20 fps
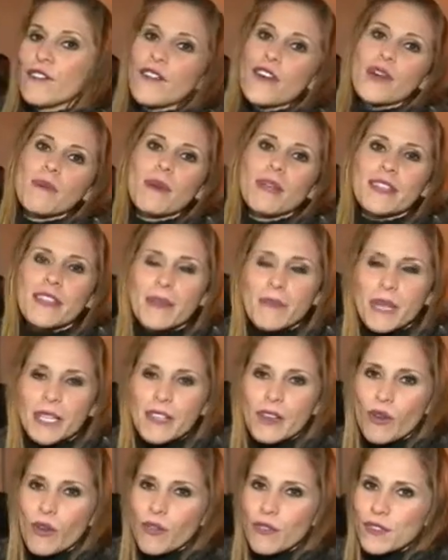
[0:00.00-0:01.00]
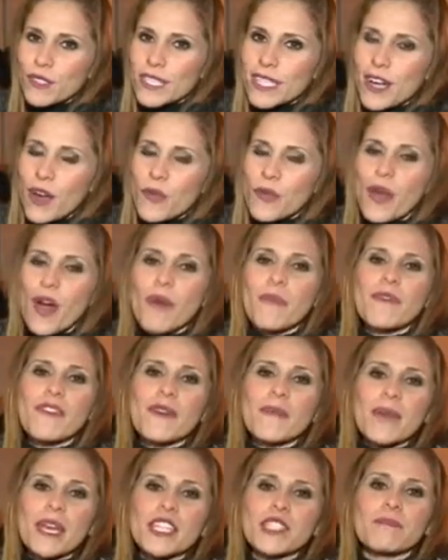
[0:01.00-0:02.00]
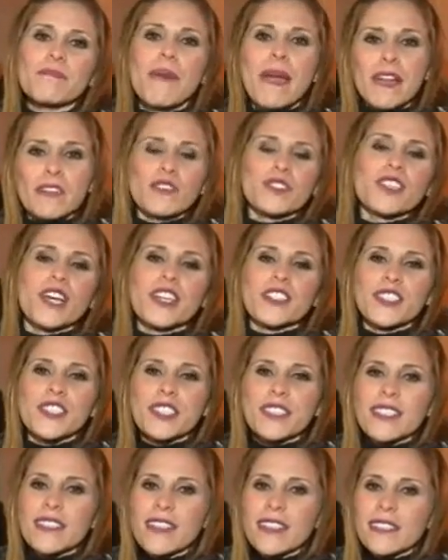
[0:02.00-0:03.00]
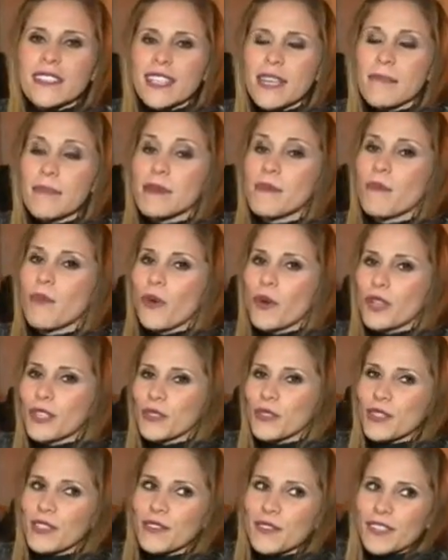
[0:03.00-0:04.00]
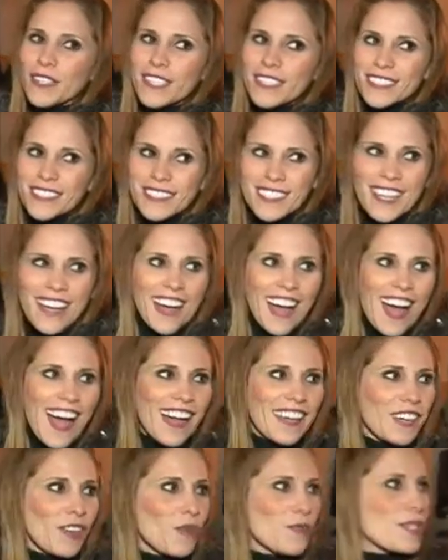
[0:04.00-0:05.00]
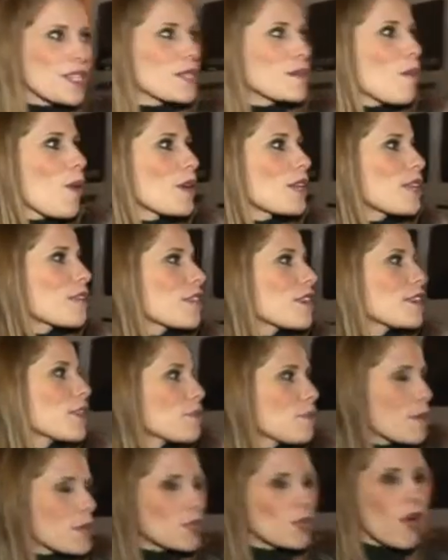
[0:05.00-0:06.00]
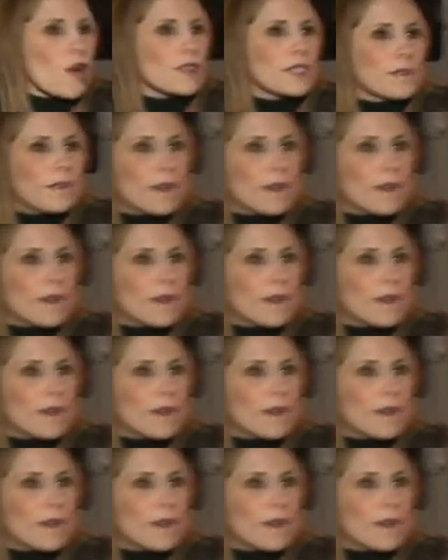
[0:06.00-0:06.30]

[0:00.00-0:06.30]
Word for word: Foi uma tremenda confusão e, obviamente, perto de artista tem sempre muitos fãs. Aqui, como vocês podem ver, tem um pessoal